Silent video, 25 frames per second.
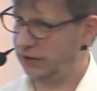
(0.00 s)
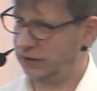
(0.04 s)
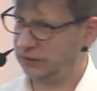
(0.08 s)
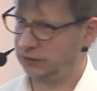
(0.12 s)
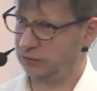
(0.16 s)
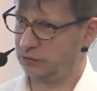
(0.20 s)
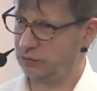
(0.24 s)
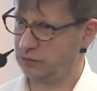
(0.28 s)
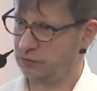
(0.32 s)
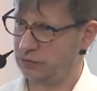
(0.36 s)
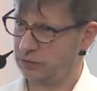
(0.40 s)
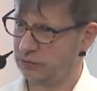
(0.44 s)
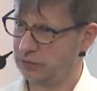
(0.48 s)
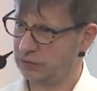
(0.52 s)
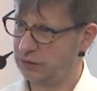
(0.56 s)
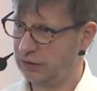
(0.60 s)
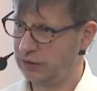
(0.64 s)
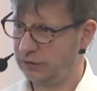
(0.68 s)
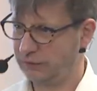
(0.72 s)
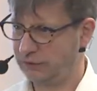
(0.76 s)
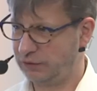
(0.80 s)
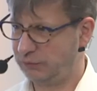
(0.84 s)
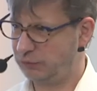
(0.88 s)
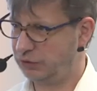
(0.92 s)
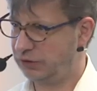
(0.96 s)
angeguckt,
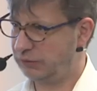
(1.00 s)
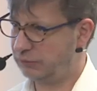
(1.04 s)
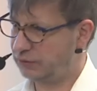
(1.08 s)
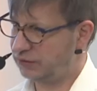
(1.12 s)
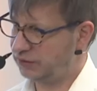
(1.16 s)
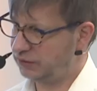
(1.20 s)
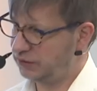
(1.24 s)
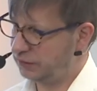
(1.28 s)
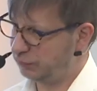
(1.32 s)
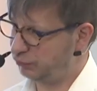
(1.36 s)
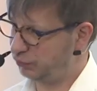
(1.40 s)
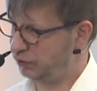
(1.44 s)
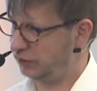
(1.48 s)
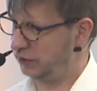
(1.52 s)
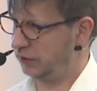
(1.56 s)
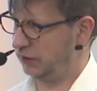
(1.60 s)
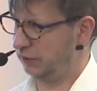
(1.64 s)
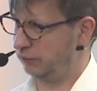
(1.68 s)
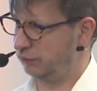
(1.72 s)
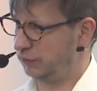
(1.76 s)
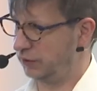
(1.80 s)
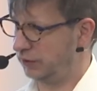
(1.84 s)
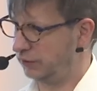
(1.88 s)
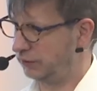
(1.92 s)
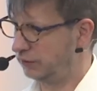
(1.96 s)
weil mir jemand einen Tipp
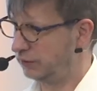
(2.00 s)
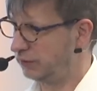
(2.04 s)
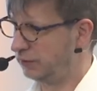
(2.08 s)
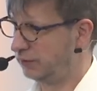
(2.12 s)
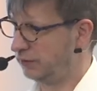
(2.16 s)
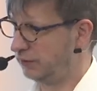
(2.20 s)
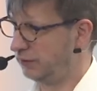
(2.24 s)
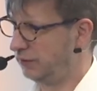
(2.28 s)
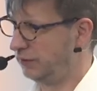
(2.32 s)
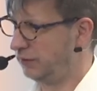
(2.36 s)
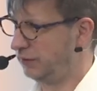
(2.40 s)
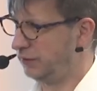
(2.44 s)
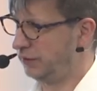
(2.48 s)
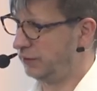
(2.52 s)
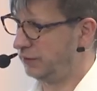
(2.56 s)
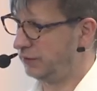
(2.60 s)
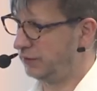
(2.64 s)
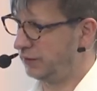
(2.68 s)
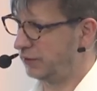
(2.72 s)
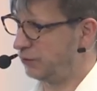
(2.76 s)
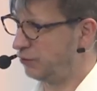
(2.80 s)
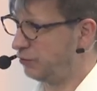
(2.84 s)
gegeben hat. Ich gesagt,